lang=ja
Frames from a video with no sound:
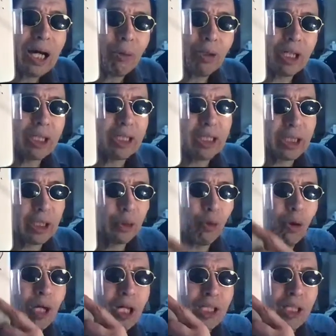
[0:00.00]
これ
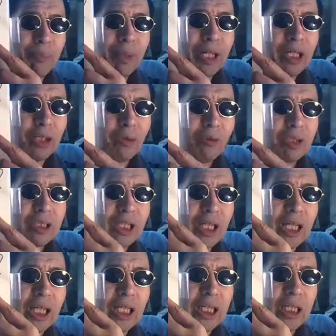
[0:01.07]
どっかで勉強し
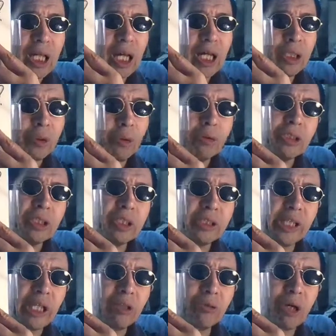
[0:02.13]
て監督知っ
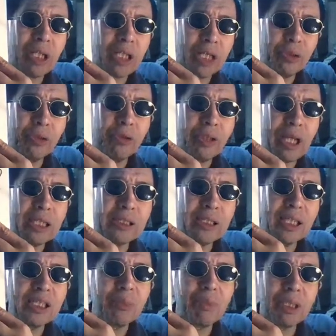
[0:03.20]
てるのかなという感じ
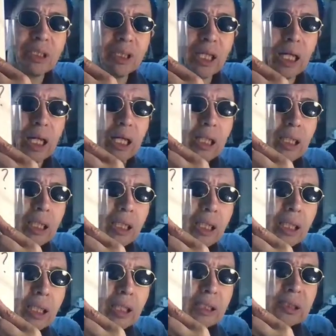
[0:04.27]
がしました
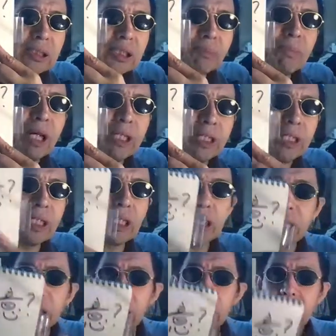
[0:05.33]
つまり
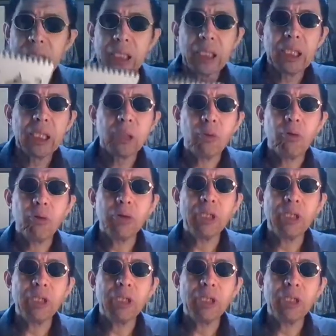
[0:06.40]
これ